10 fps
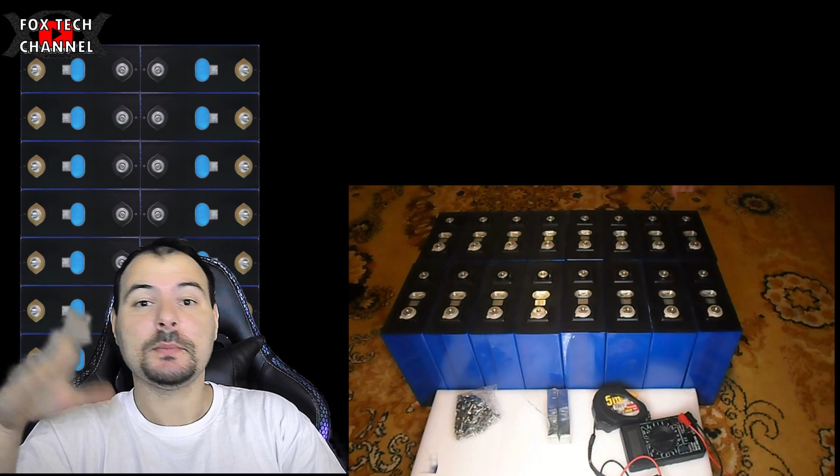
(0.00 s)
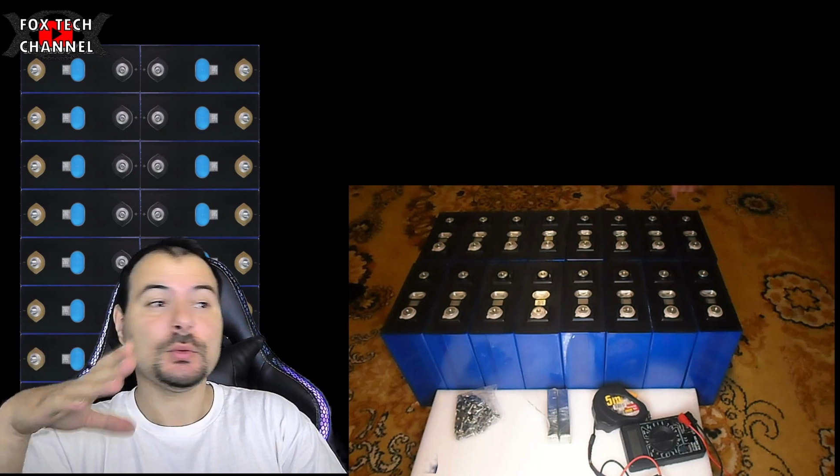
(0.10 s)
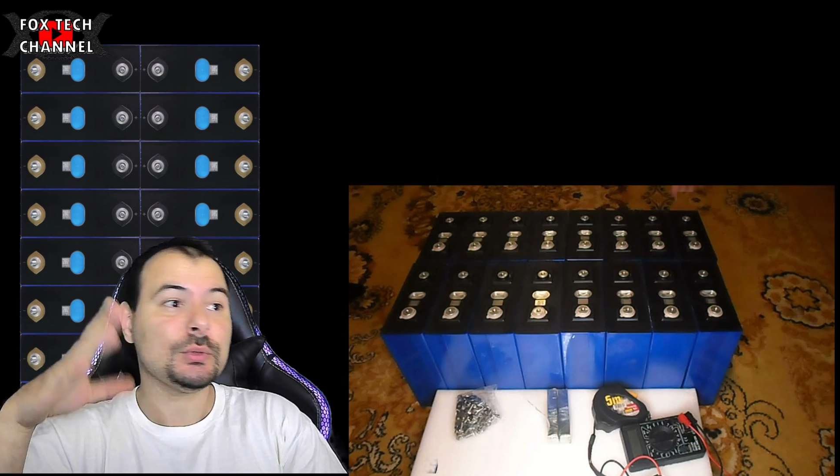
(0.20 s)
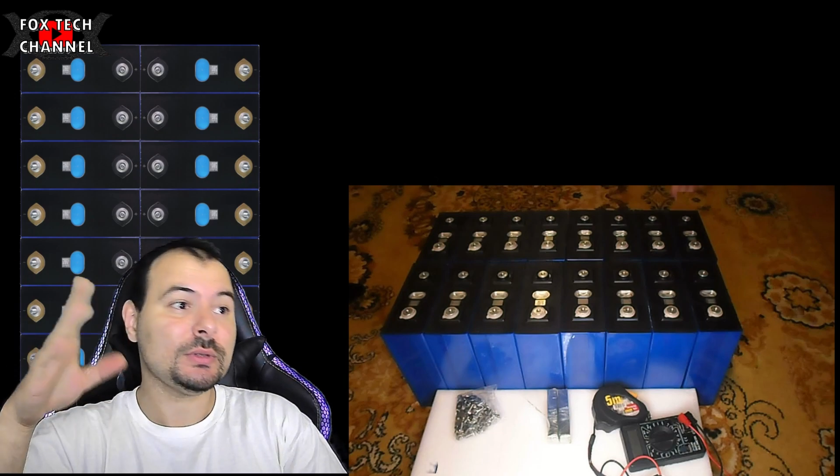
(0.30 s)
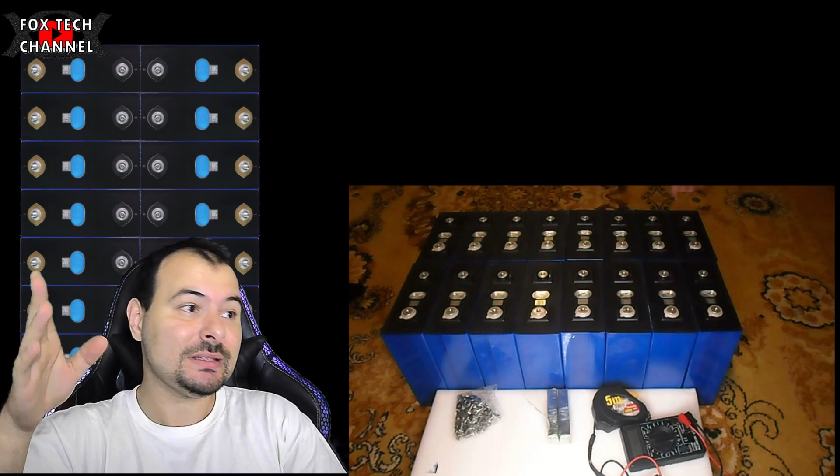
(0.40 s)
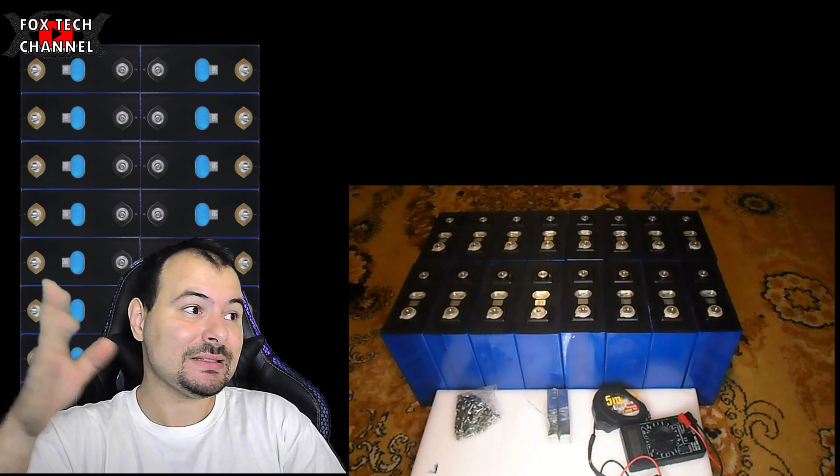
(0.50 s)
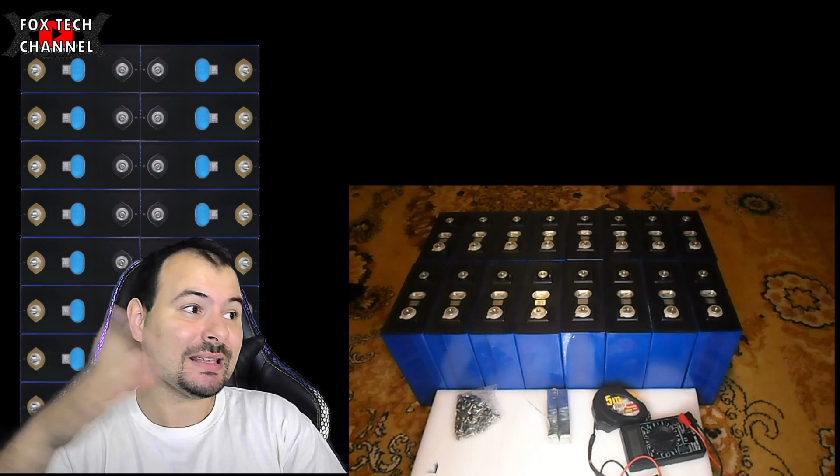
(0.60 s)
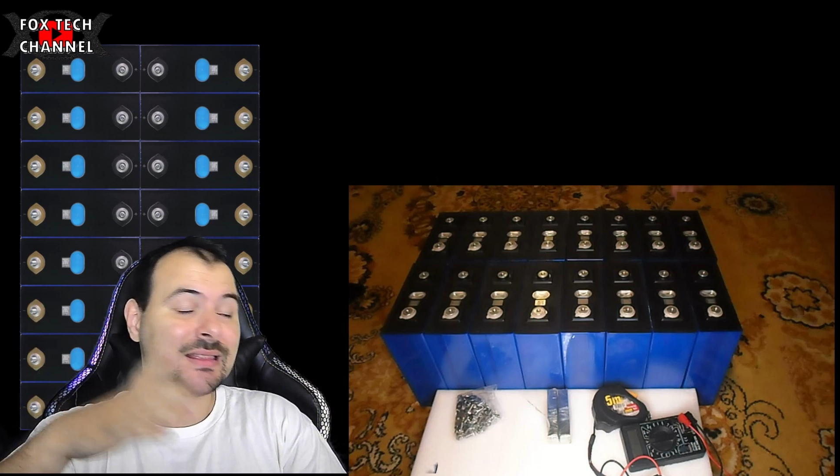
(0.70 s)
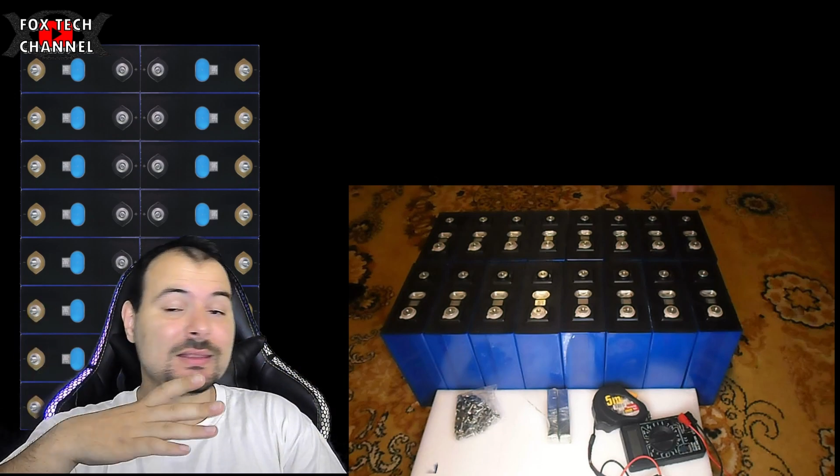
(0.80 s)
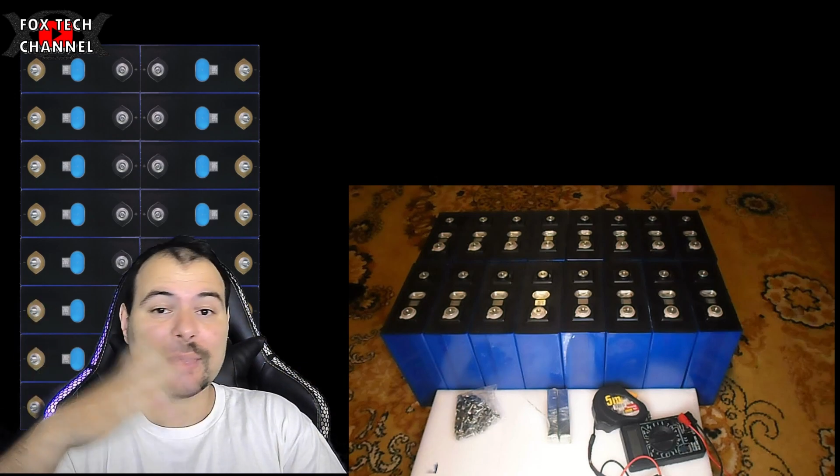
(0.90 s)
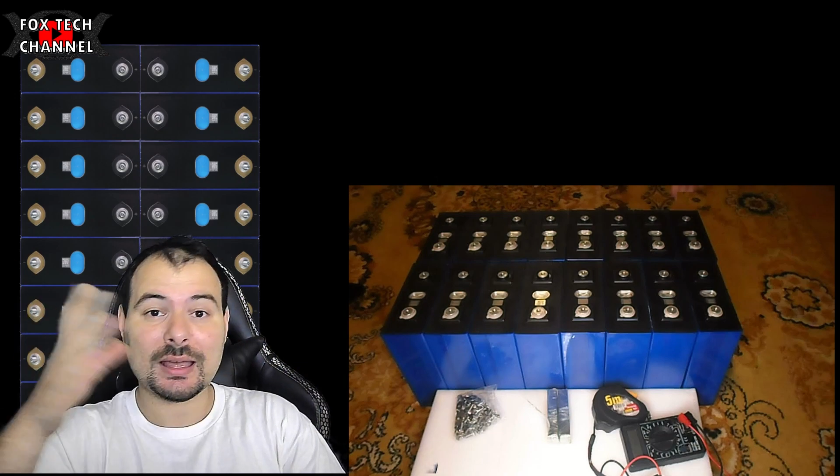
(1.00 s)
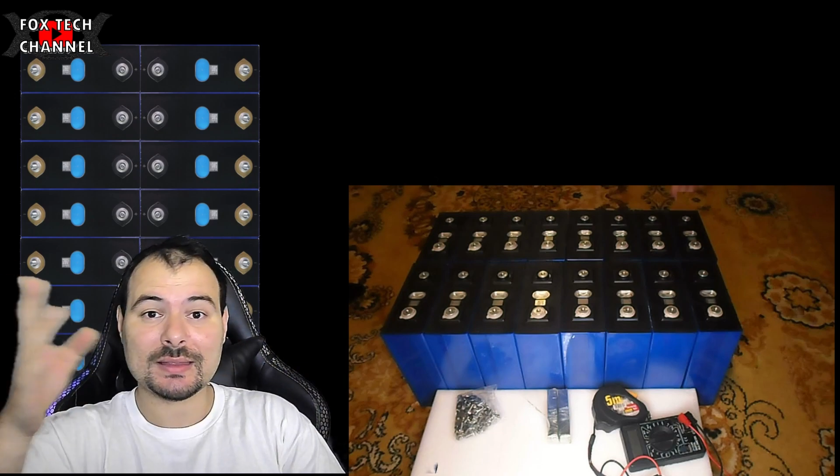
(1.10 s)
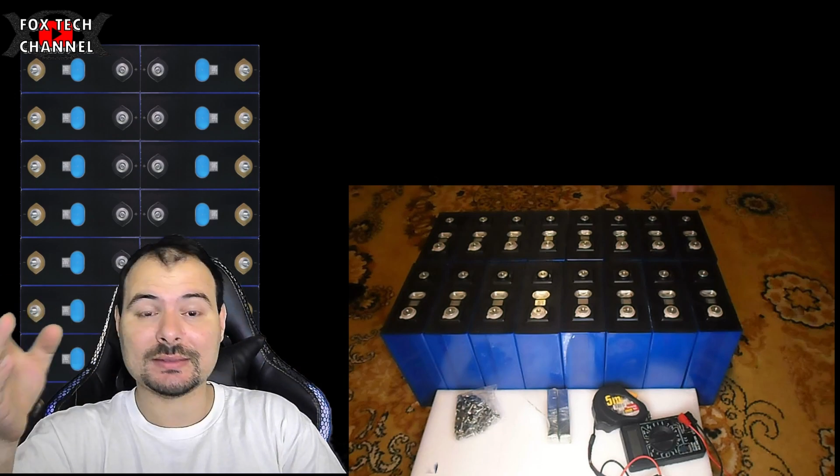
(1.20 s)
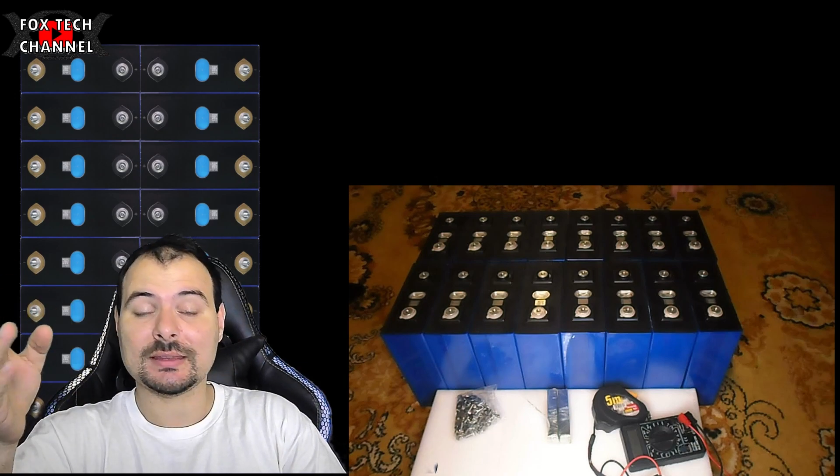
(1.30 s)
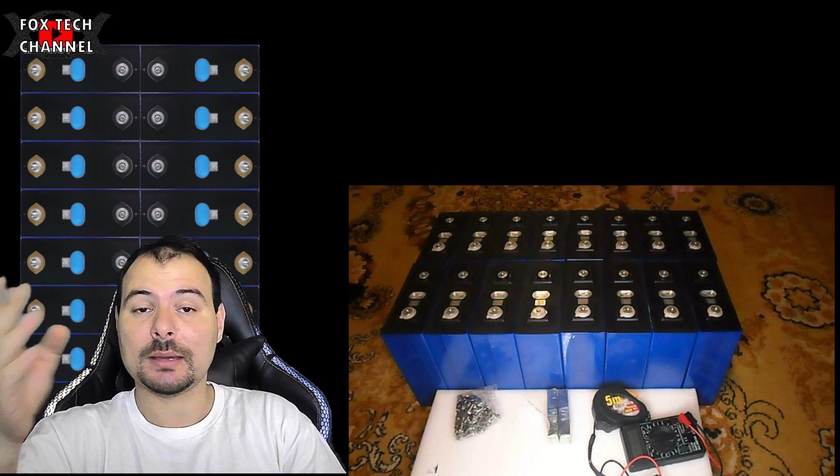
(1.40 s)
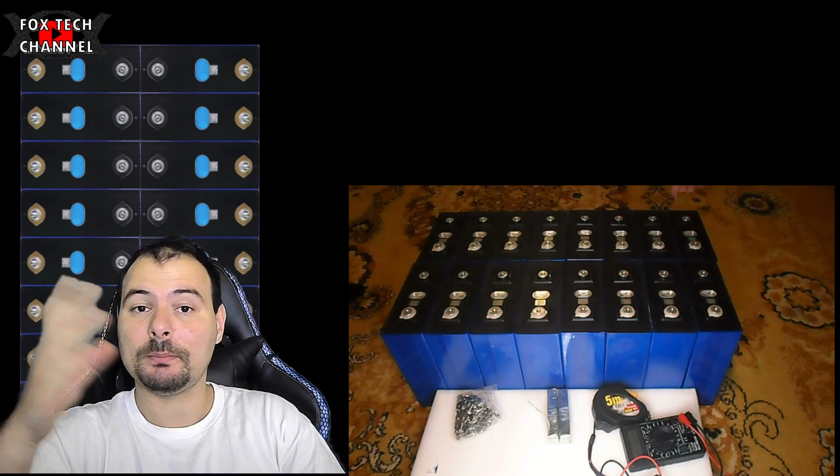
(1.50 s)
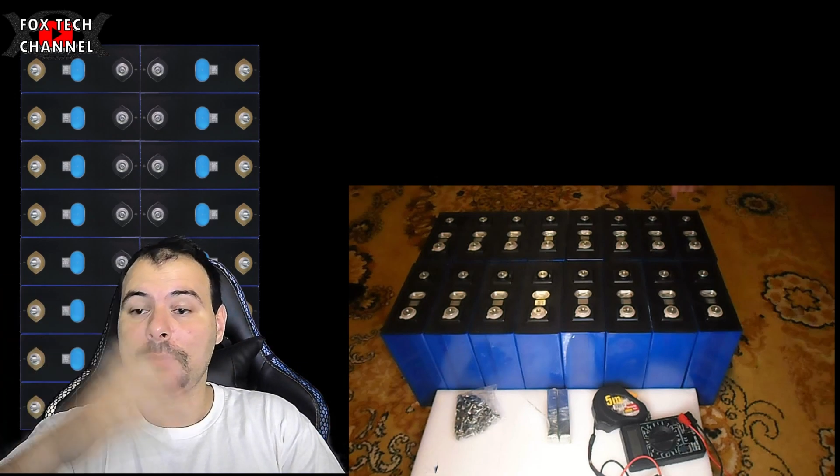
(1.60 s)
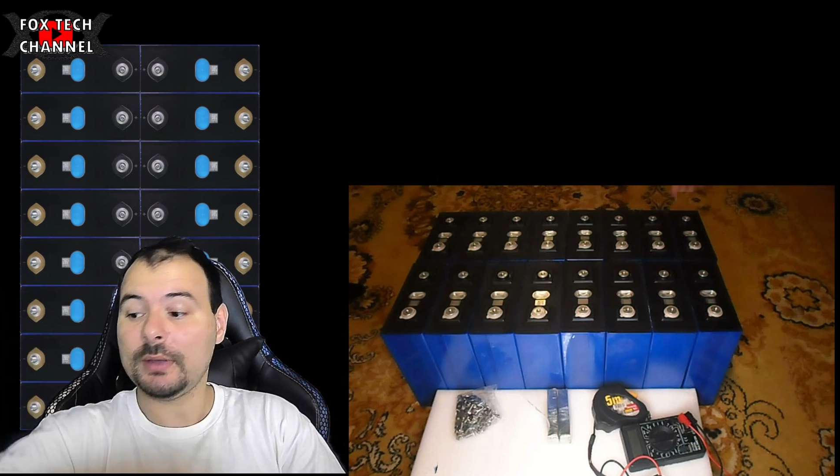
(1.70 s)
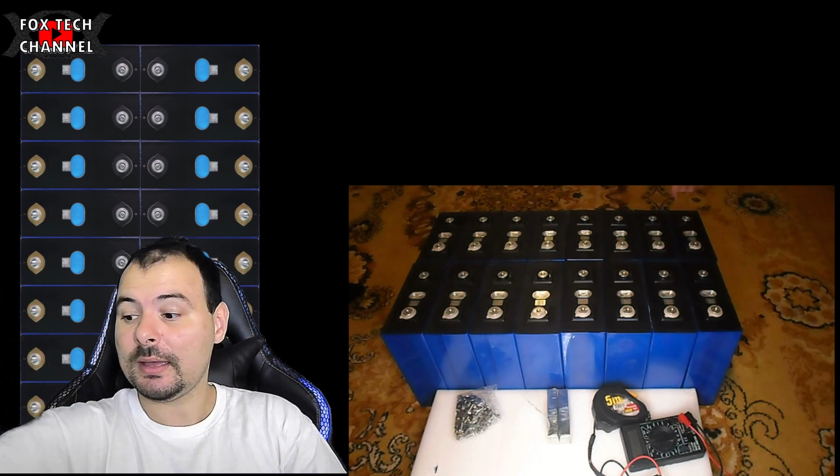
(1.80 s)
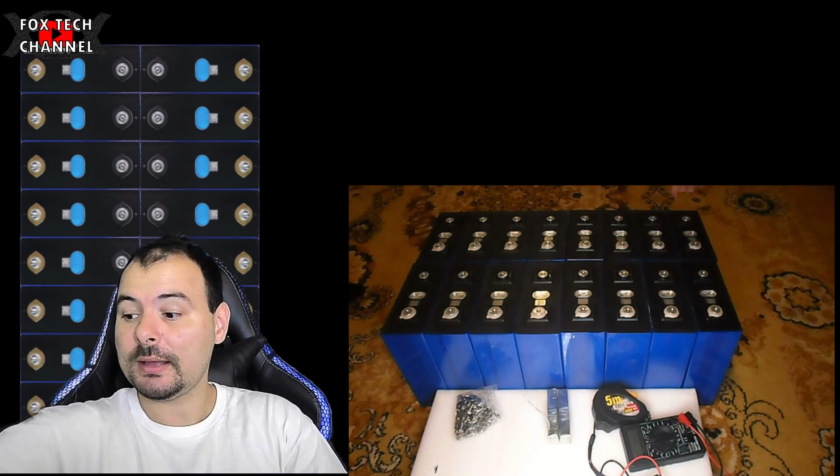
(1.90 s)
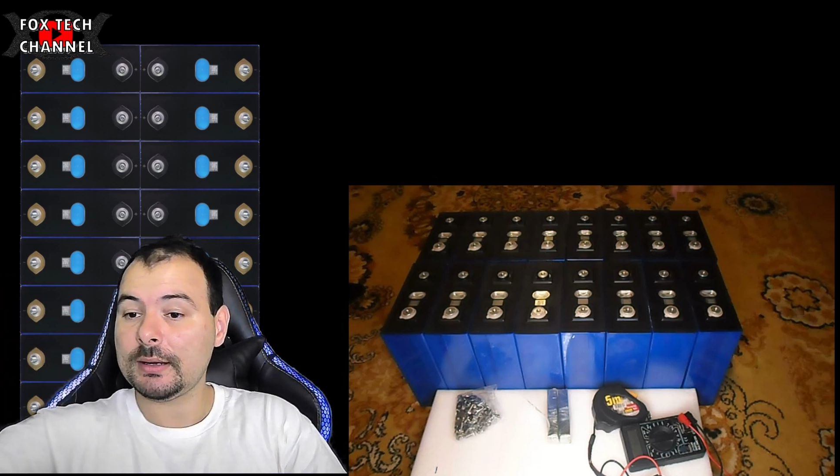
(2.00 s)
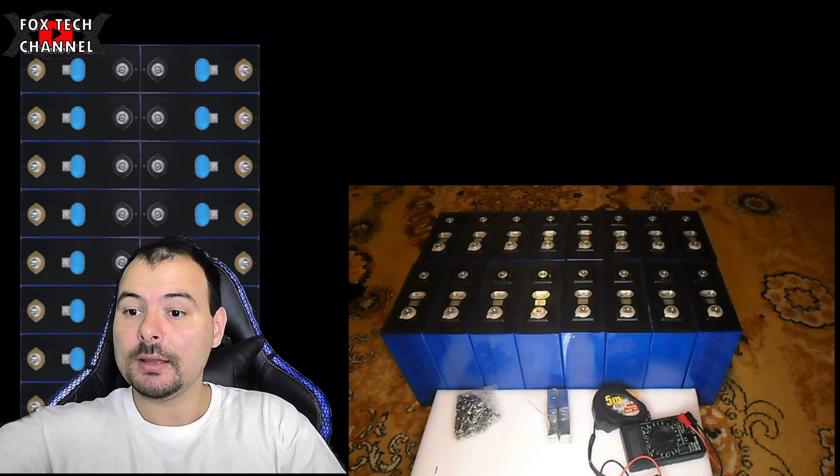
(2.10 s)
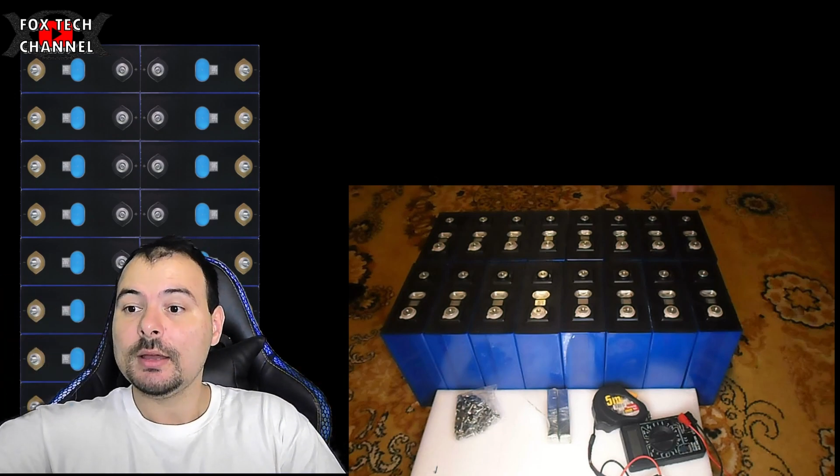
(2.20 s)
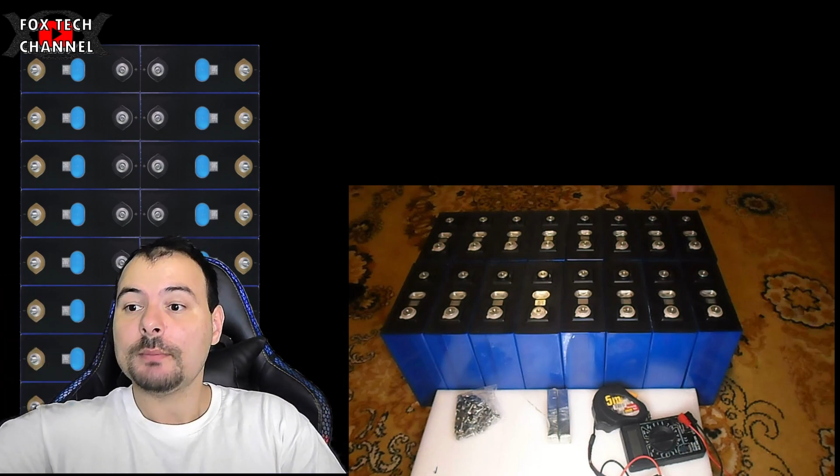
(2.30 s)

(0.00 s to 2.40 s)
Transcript: più di 70 ampere